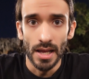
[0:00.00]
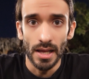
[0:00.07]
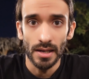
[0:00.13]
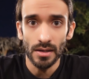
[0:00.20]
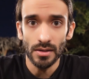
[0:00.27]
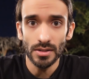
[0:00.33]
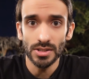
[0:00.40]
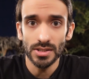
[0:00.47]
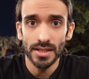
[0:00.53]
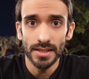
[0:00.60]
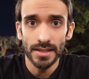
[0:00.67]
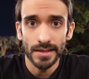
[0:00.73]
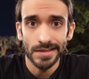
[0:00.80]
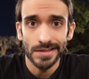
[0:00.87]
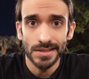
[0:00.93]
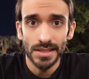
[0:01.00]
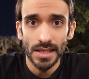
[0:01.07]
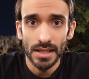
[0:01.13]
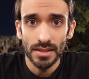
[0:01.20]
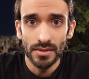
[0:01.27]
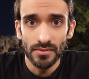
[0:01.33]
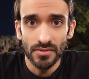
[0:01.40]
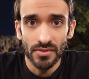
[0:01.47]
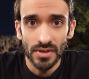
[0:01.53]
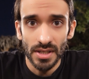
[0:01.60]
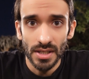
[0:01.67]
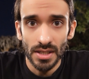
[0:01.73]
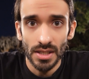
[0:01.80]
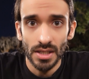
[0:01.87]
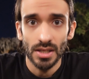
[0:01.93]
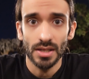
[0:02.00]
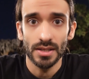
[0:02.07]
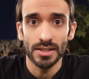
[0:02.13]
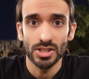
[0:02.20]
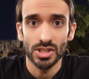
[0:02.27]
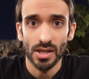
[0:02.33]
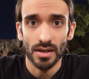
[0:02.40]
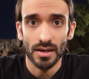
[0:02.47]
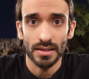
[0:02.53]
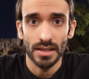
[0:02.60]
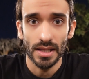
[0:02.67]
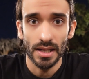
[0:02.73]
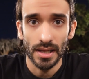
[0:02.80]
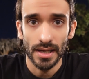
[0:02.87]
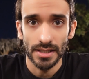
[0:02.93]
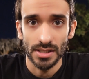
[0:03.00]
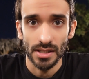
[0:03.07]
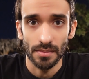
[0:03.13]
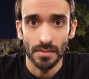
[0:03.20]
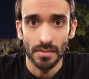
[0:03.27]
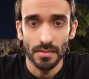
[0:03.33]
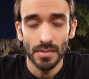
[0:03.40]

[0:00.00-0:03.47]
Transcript: العش تقدر تستخدم فيه نشارة الخشب